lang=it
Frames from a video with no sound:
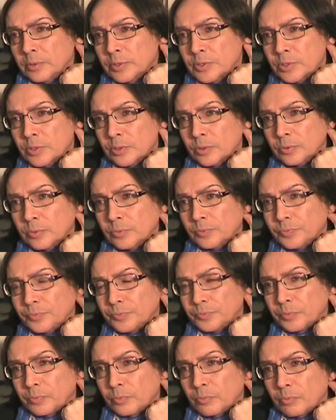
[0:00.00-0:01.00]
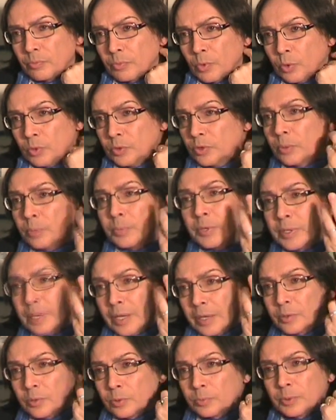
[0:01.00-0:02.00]
questo, ho
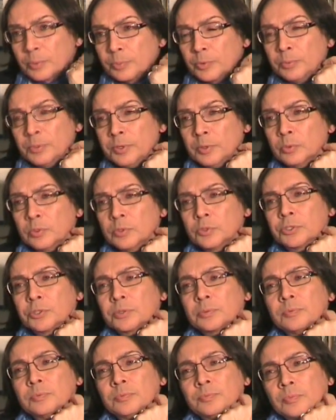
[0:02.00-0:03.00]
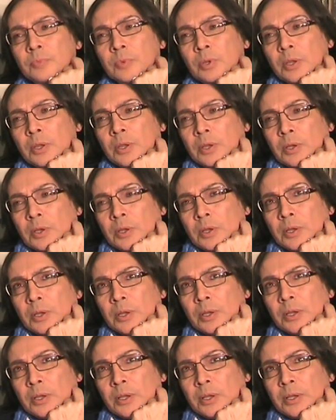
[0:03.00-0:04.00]
interpretato proprio Miwosh,
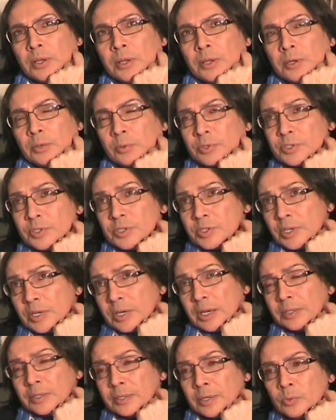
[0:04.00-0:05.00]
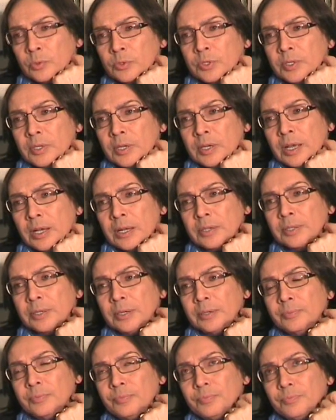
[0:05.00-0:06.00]
in questa serata a lui
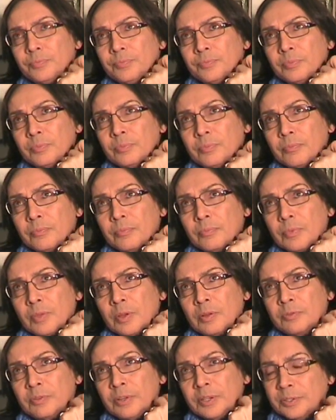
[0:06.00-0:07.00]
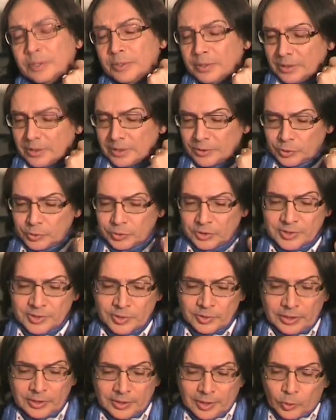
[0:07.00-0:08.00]
dedicata, fatta
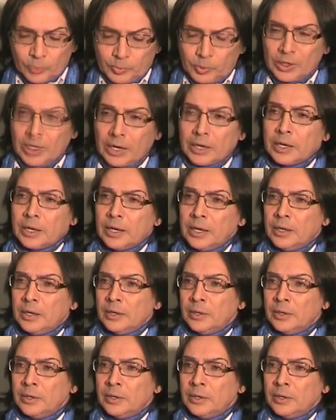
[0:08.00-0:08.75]
dall'Associazione Italo-Polacca,